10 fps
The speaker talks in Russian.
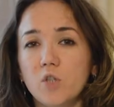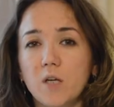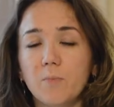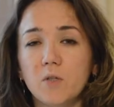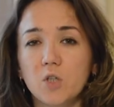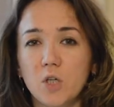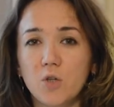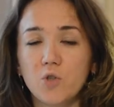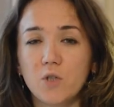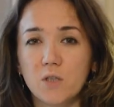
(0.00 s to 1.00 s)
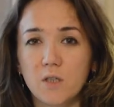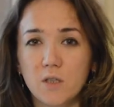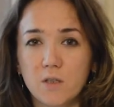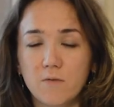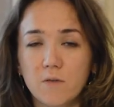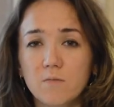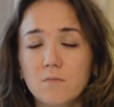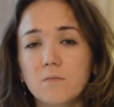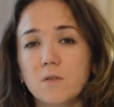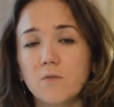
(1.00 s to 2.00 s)
жаропонижающие средства,
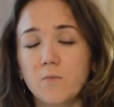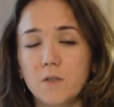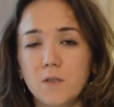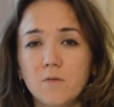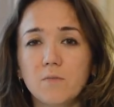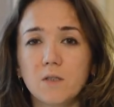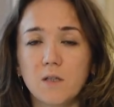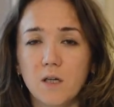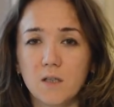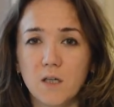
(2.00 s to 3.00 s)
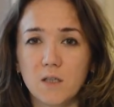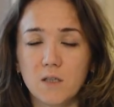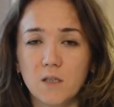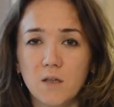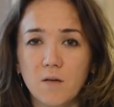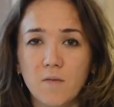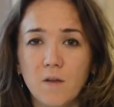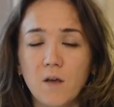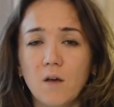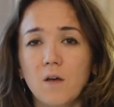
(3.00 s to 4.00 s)
совместимые с лактацией,
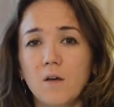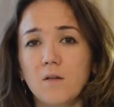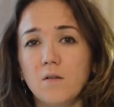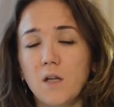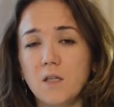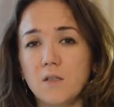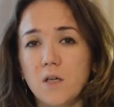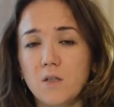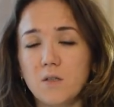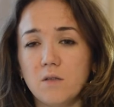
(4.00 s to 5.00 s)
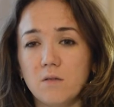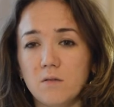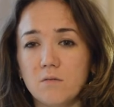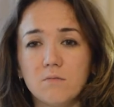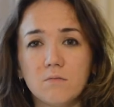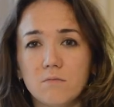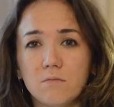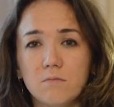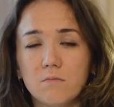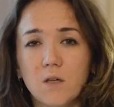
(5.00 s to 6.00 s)
для снятия
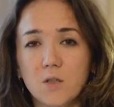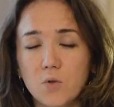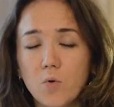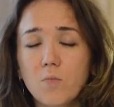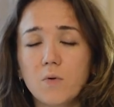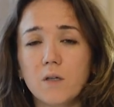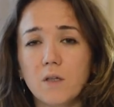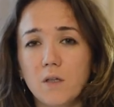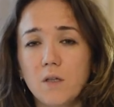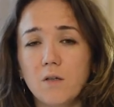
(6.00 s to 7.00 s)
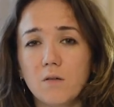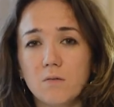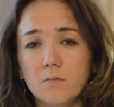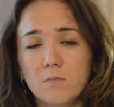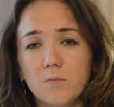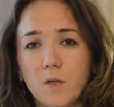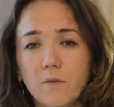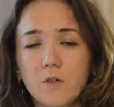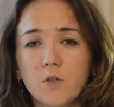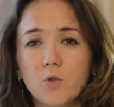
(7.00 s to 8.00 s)
озноба и
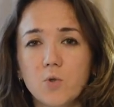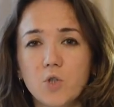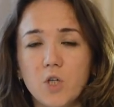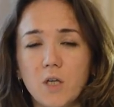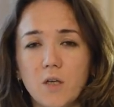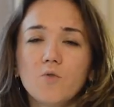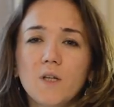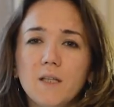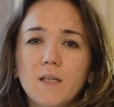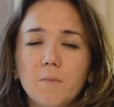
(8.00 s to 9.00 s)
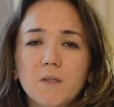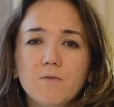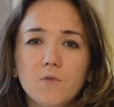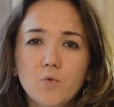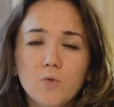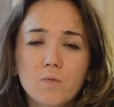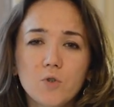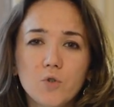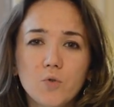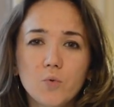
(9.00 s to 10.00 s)
болевых ощущений. Но надо иметь в виду,
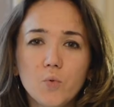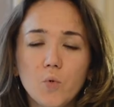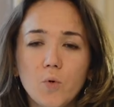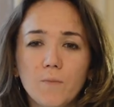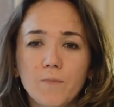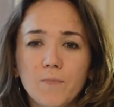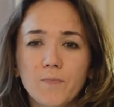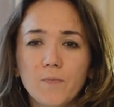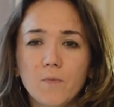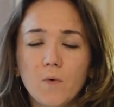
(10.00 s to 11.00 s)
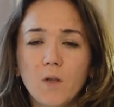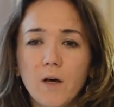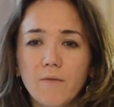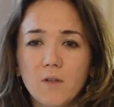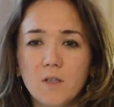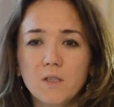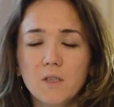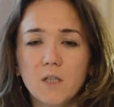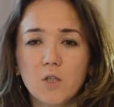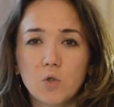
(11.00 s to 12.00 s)
что главный
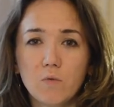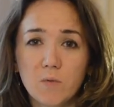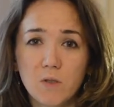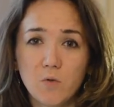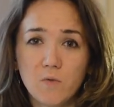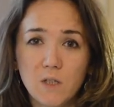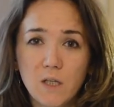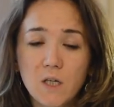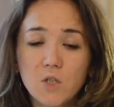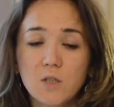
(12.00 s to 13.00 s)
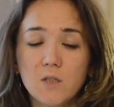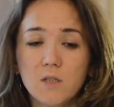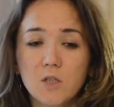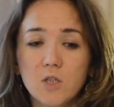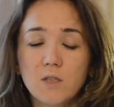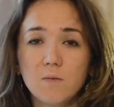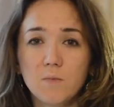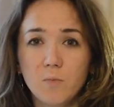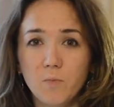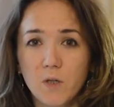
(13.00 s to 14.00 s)
индикатор, что вам становится легче, это снижение
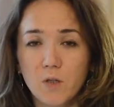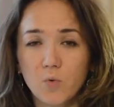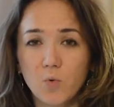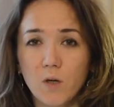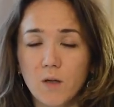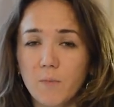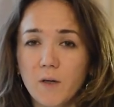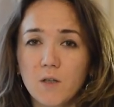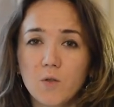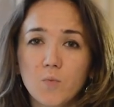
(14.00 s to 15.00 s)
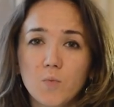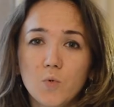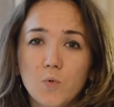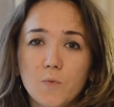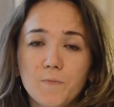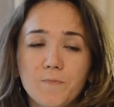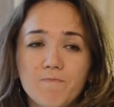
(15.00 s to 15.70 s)
температуры. Поэтому